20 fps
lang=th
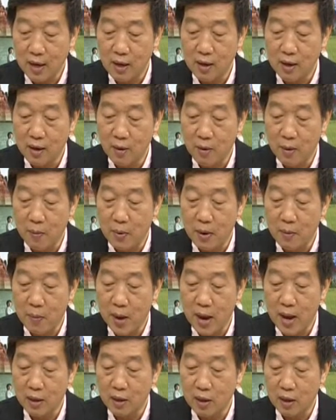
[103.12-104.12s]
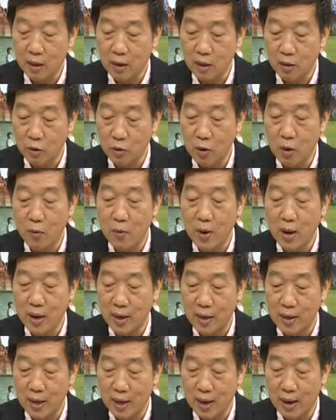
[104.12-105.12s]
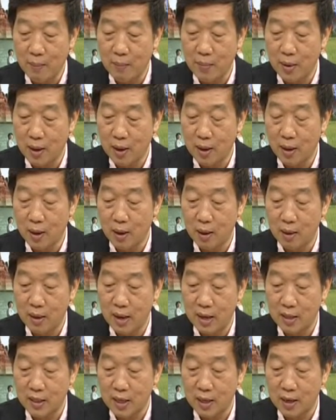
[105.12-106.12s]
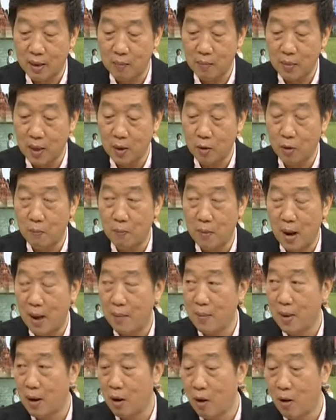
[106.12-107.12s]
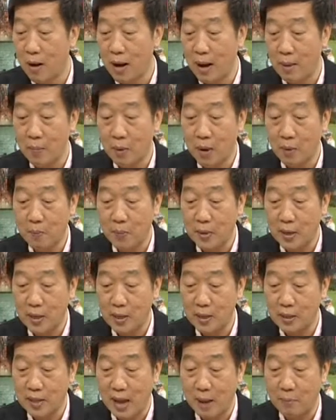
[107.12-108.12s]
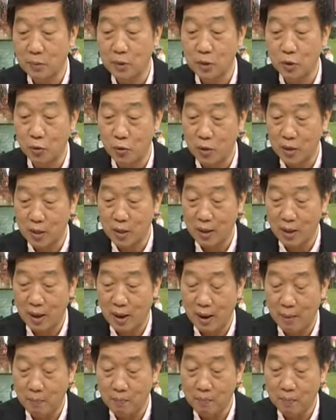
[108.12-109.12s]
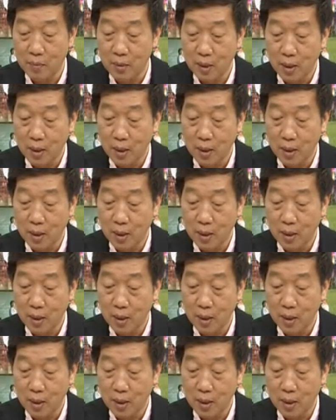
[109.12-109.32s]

แรกๆก็เรียกว่าเป็นแพทย์อายุรเวชนะครับแล้วก็หลังจากนั้นมีกฎหมายมารองรับก็ปีสามสิบนะครับ